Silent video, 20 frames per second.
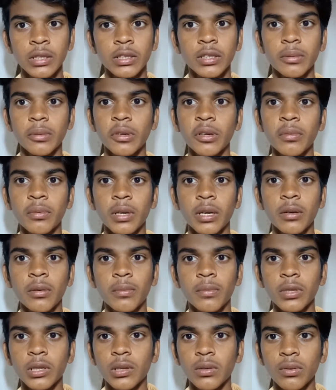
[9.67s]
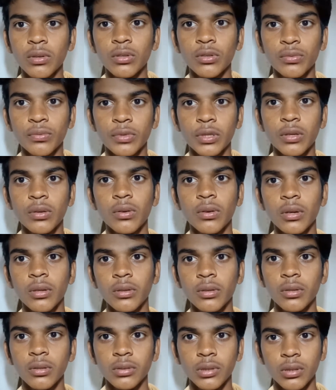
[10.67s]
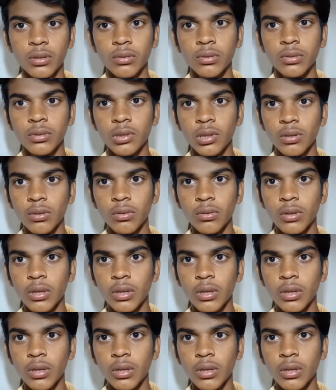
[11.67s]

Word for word: सभी के बारे में बताऊंगा तो वीडियो को अंत तक जरूर से जरूर